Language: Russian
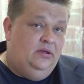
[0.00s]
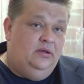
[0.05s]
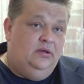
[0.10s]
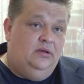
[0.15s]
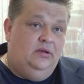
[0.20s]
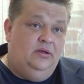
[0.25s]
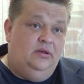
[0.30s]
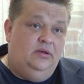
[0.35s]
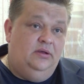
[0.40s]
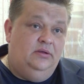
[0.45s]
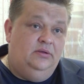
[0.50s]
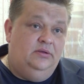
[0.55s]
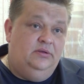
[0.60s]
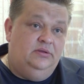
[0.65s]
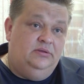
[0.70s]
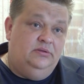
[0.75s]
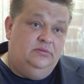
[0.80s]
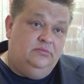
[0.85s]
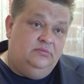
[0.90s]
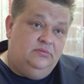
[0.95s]
А,
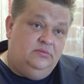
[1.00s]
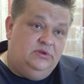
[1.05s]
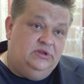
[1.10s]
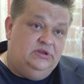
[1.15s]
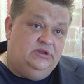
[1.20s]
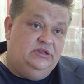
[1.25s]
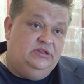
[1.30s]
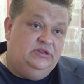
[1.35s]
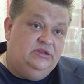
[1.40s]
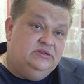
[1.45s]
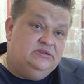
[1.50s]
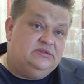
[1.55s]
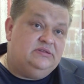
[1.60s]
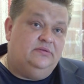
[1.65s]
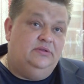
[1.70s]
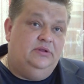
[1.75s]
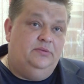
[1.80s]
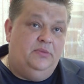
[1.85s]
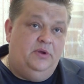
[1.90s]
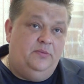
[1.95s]
и
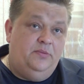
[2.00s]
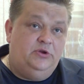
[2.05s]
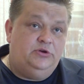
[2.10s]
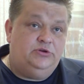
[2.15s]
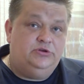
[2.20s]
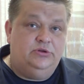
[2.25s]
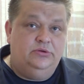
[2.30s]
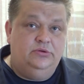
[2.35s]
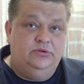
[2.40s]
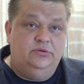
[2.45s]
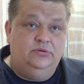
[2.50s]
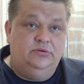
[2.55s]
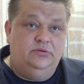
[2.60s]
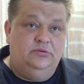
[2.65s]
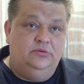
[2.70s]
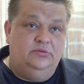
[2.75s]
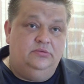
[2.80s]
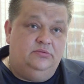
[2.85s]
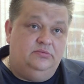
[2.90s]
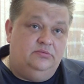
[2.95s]
единственный момент,
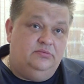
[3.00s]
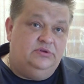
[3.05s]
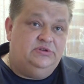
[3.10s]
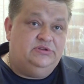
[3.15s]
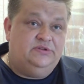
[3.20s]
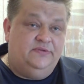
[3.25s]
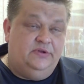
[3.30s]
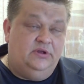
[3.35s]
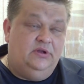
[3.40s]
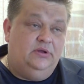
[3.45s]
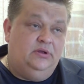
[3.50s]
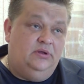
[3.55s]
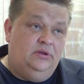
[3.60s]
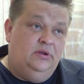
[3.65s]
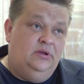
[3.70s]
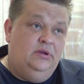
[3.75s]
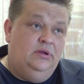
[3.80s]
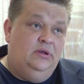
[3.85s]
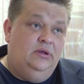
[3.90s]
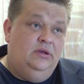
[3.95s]
что выставка
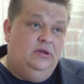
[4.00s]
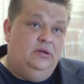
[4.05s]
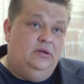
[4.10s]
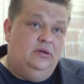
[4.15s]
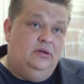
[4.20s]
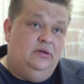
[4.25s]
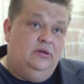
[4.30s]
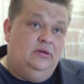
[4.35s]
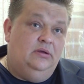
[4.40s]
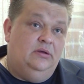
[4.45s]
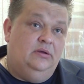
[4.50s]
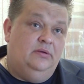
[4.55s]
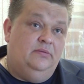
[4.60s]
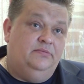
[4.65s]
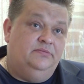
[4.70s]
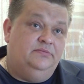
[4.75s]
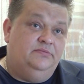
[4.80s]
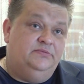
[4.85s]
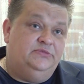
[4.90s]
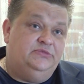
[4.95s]
а,
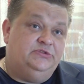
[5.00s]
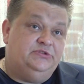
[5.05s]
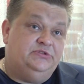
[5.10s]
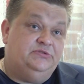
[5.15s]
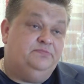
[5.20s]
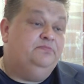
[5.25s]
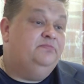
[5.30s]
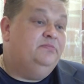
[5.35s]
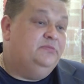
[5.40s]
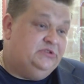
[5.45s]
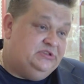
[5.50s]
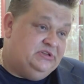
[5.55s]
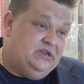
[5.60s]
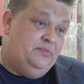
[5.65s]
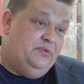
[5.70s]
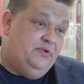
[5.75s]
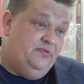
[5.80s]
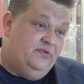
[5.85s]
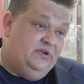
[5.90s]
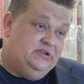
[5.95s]
с
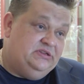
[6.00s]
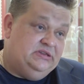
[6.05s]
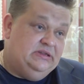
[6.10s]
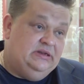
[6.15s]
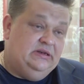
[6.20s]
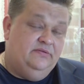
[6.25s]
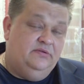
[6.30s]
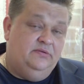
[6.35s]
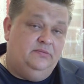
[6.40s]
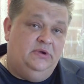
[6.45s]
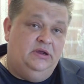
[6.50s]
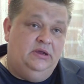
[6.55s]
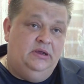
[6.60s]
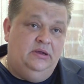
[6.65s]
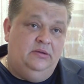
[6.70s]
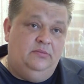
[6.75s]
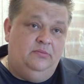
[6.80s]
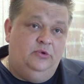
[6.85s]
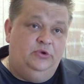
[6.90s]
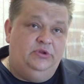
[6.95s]
самим Васильевым
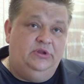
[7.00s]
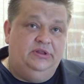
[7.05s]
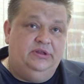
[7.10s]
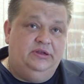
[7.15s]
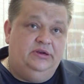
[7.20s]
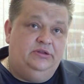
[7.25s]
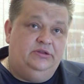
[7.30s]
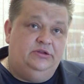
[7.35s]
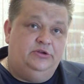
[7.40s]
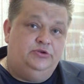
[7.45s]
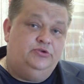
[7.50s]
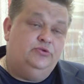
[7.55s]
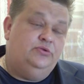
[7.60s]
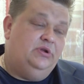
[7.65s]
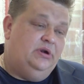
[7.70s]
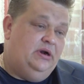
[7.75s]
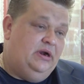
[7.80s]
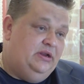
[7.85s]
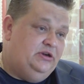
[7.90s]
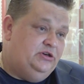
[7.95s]
будет открыта
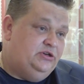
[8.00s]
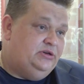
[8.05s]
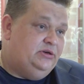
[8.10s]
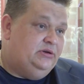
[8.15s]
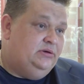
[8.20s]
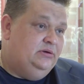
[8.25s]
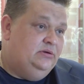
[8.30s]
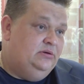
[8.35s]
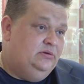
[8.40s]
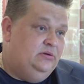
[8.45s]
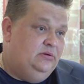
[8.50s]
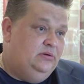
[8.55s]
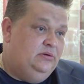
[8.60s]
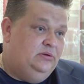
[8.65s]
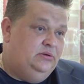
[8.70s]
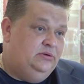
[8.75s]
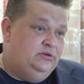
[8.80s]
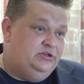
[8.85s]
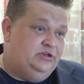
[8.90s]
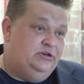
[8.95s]
чуть раньше,
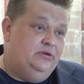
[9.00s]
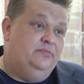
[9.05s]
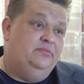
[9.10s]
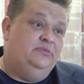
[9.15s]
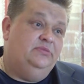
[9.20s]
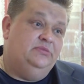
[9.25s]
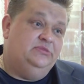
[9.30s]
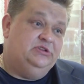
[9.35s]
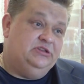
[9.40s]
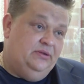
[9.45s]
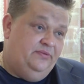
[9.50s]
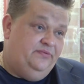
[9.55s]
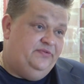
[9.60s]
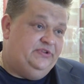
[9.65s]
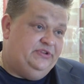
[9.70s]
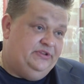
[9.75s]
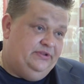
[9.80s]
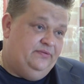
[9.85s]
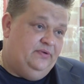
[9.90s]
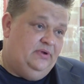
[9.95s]
чем сам
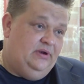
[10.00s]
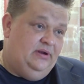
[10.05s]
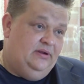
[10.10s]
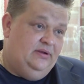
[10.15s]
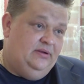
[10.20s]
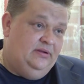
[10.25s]
фестиваль.